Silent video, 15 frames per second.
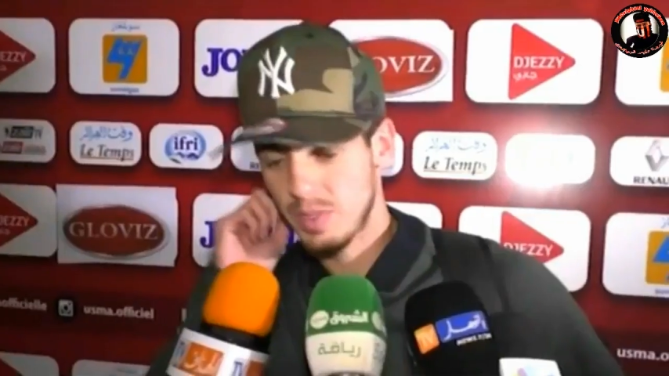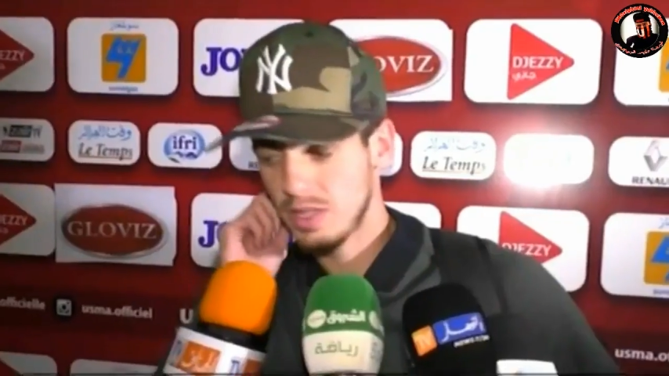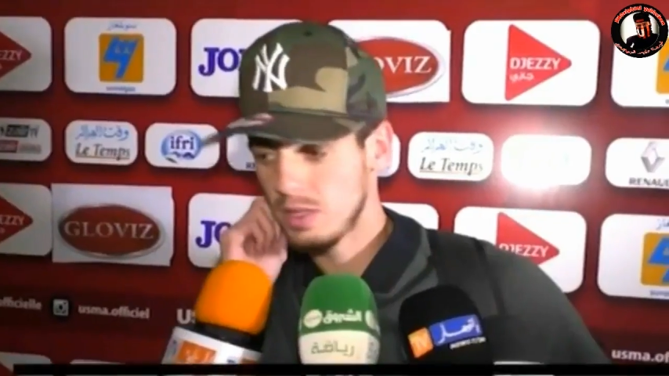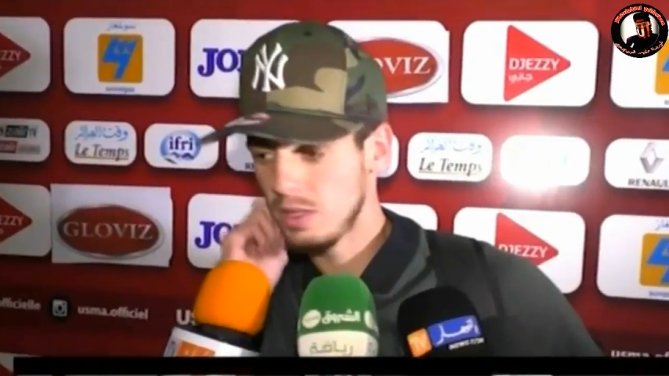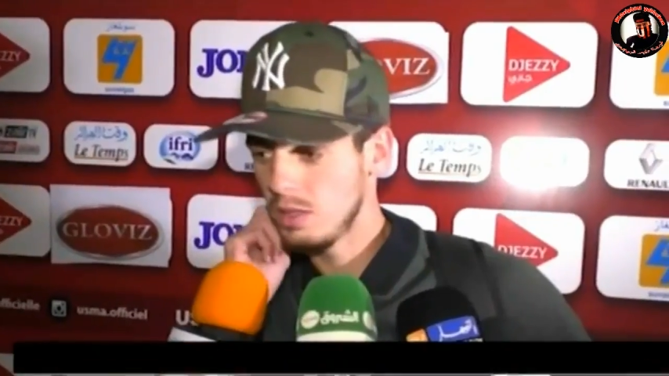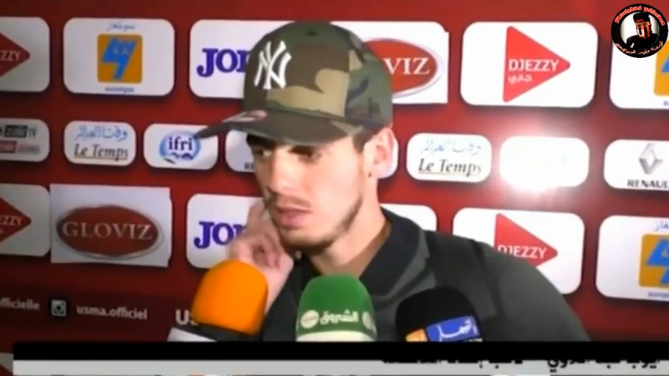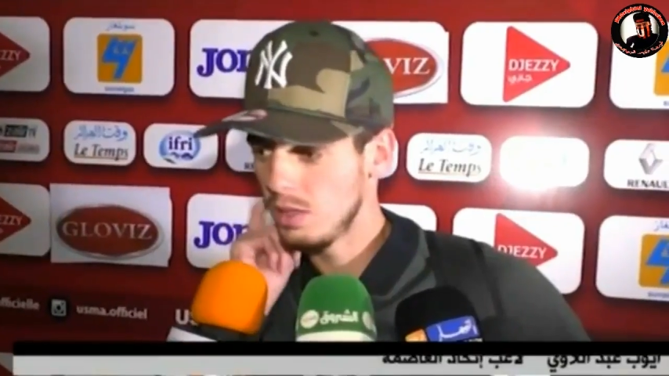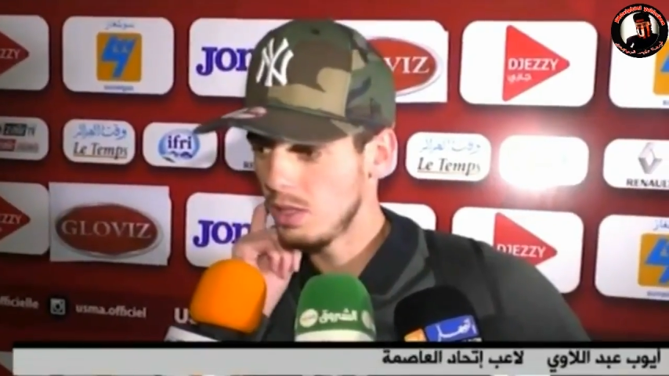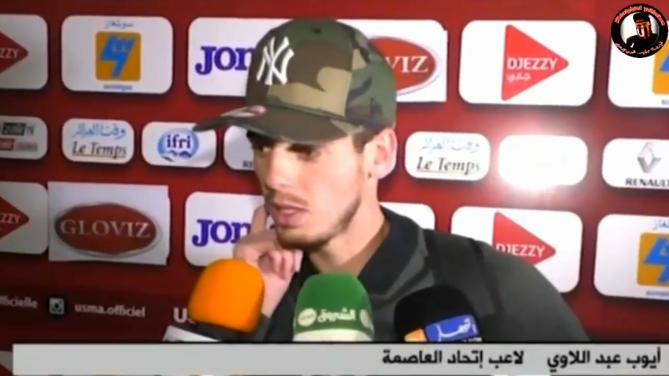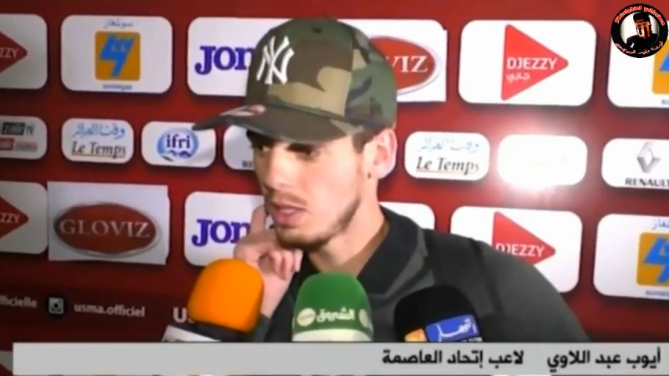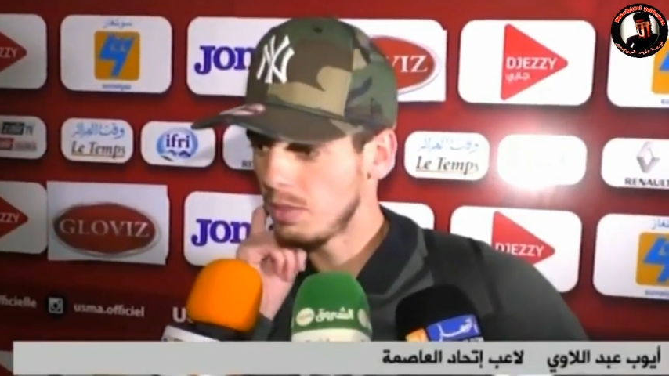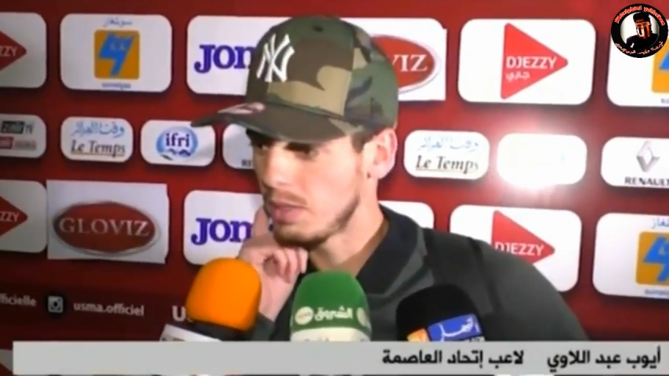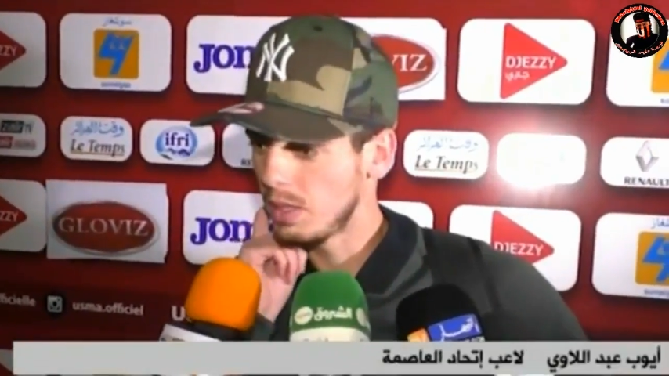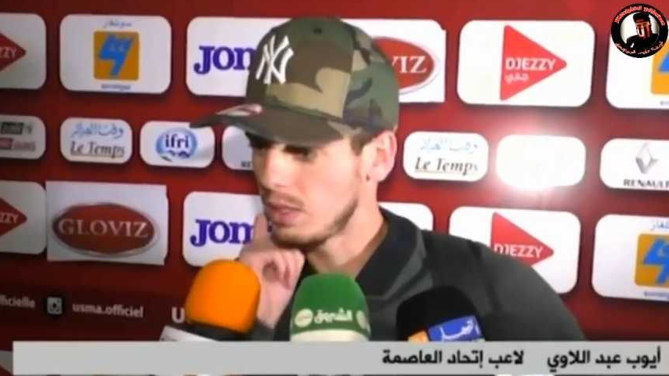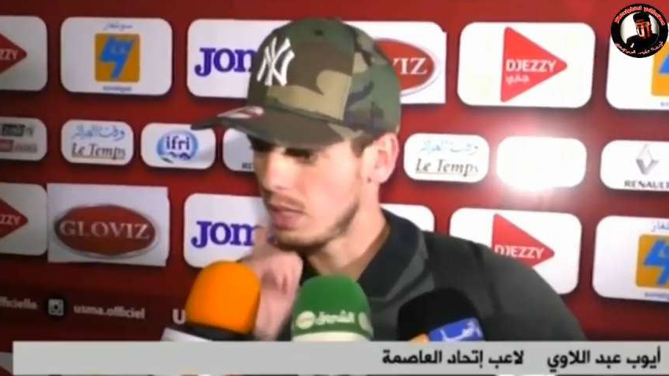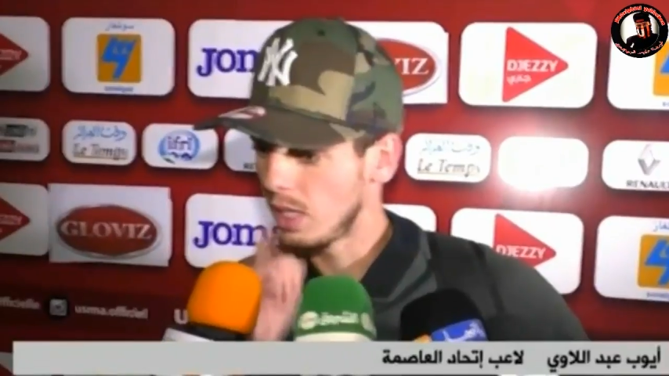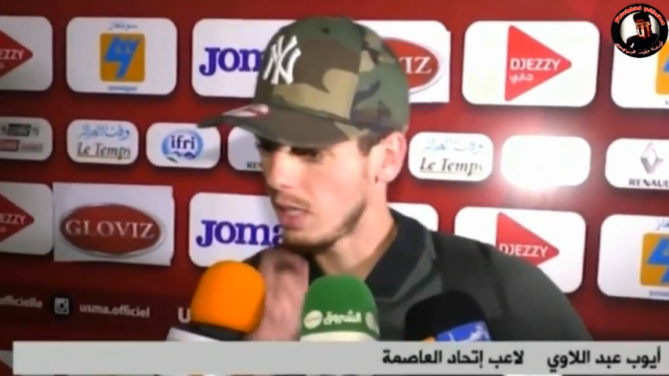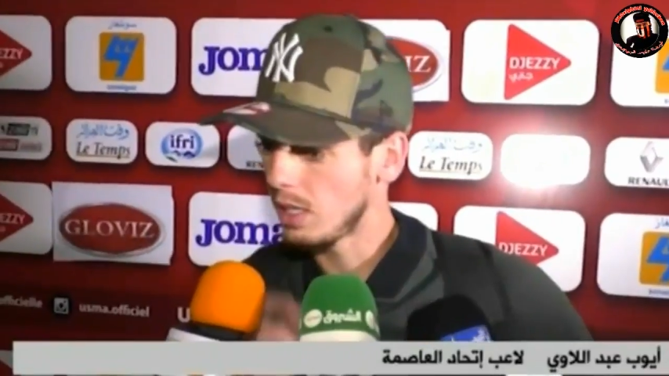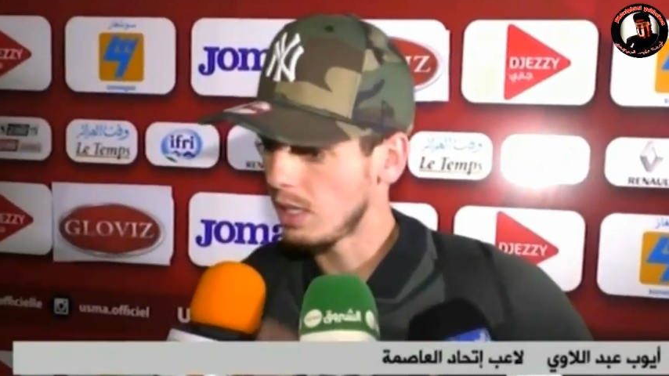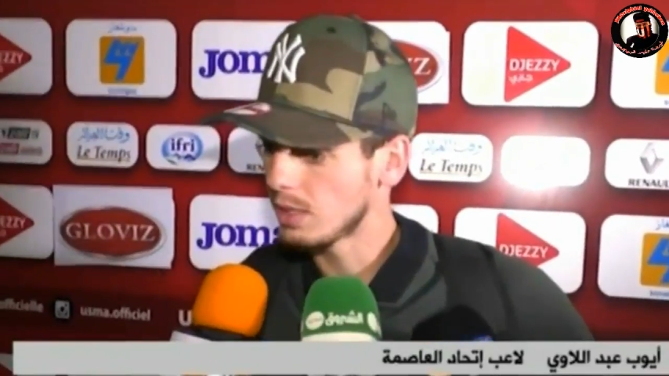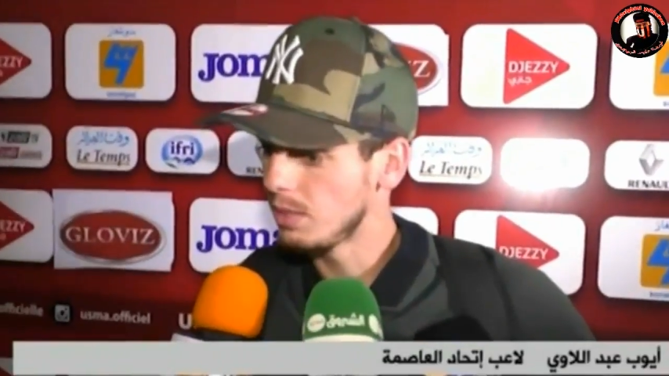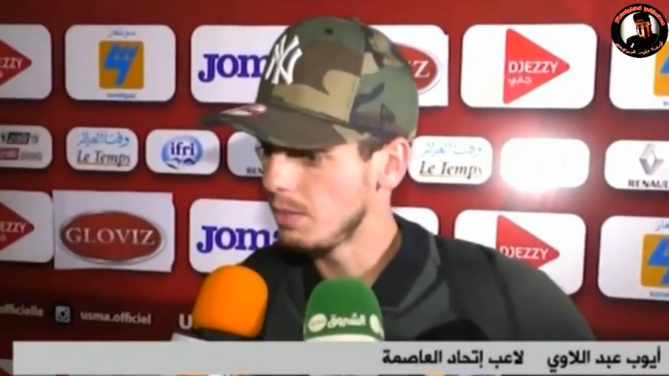سي با دين دي
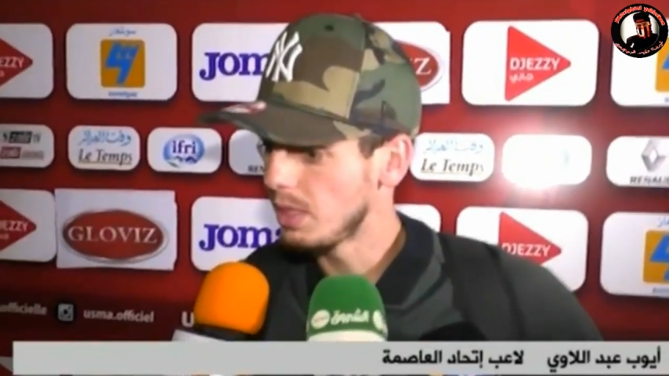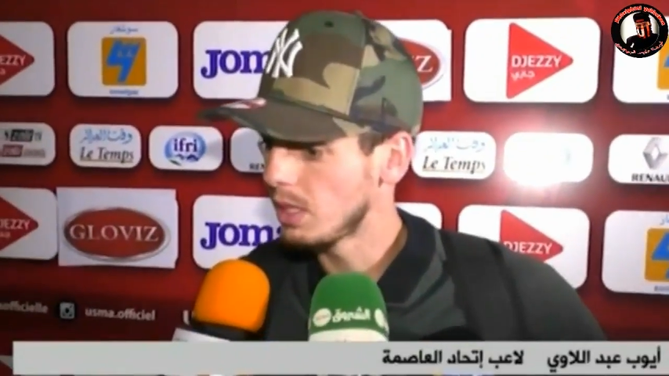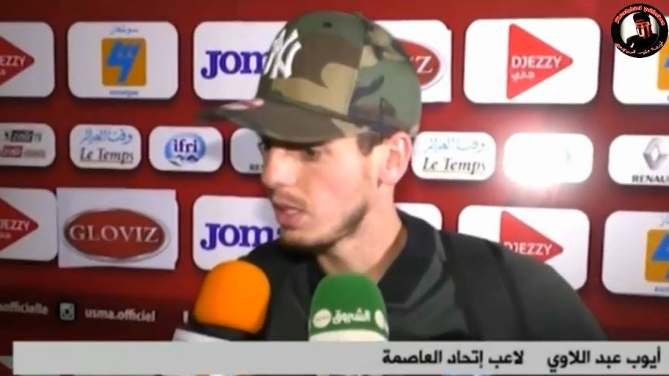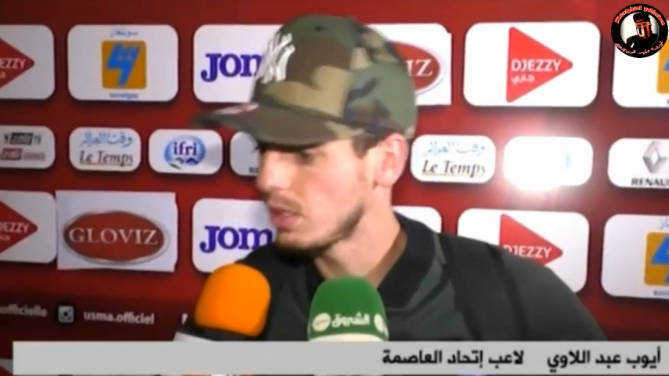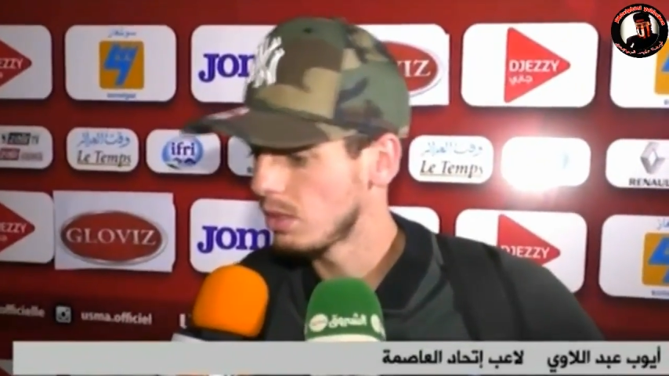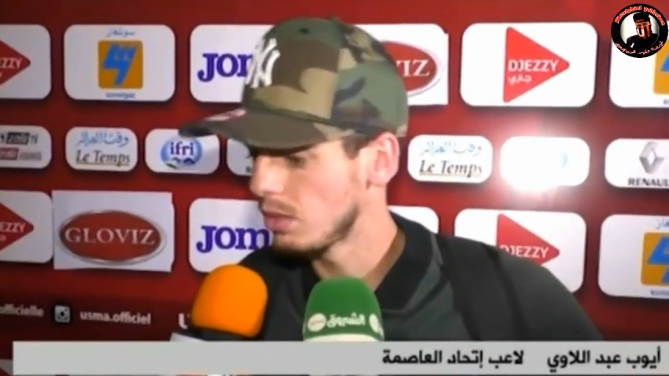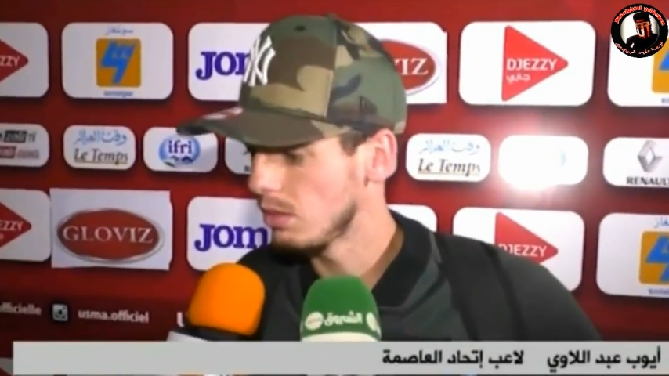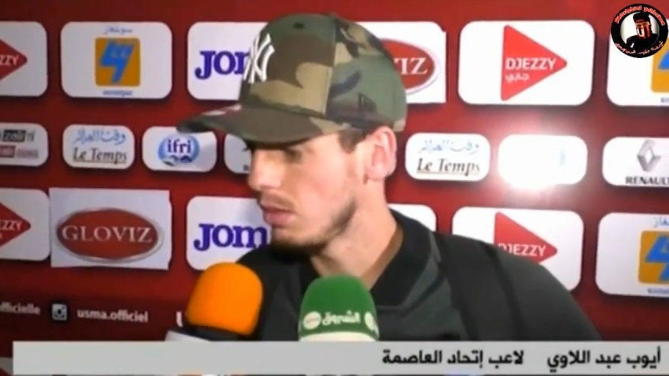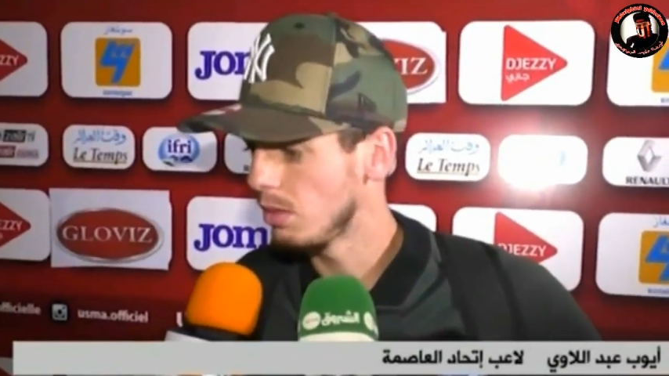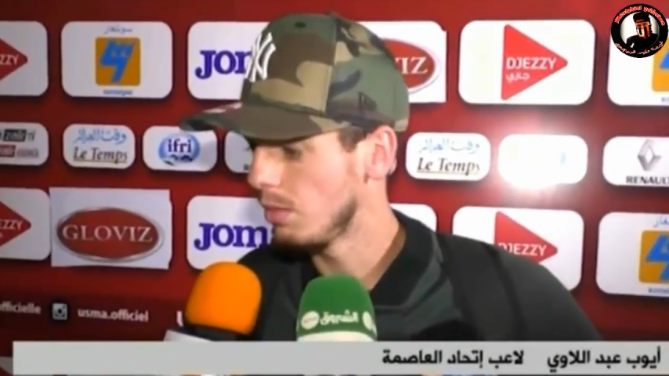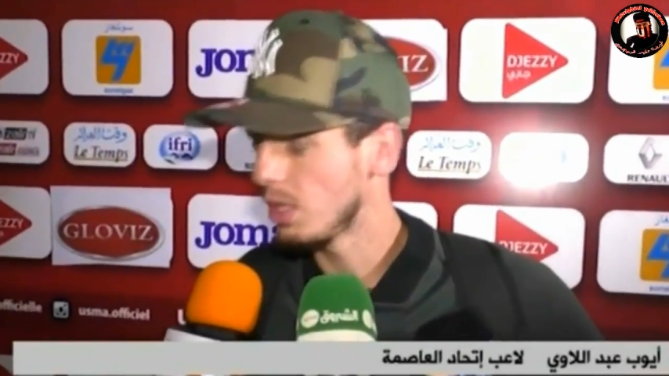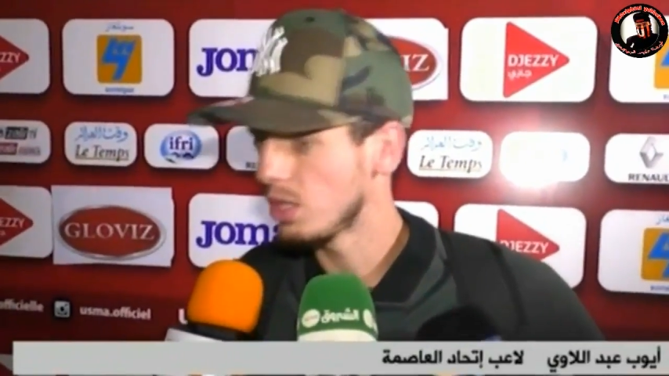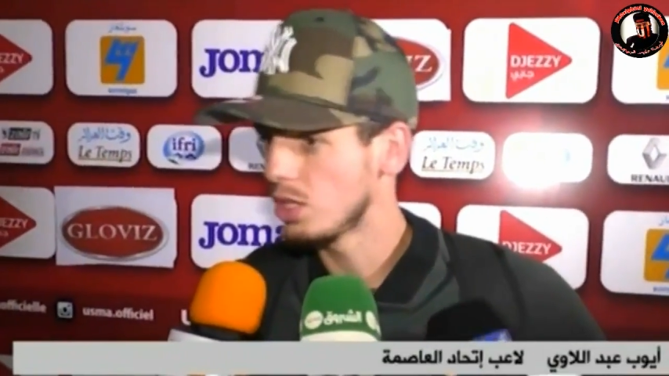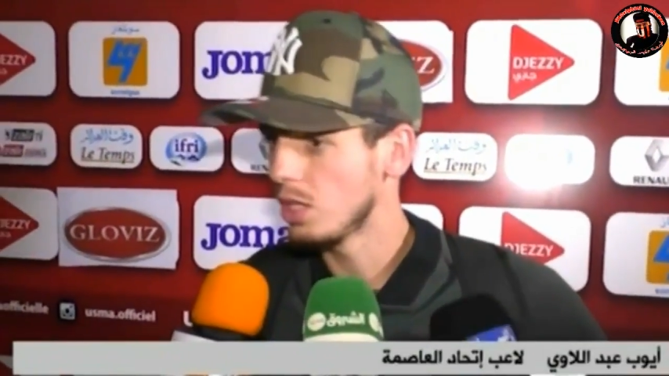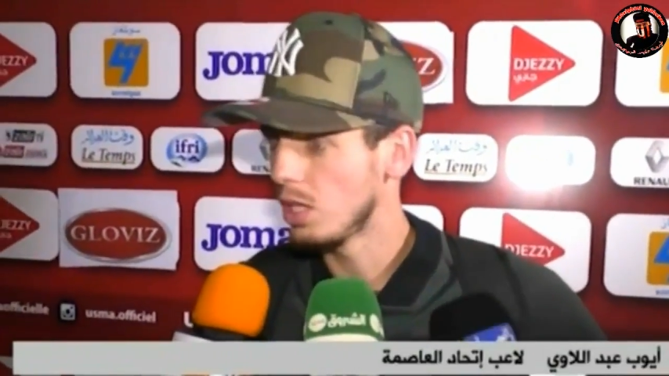ليكيب تاع اتحاد العاصمه نخسروا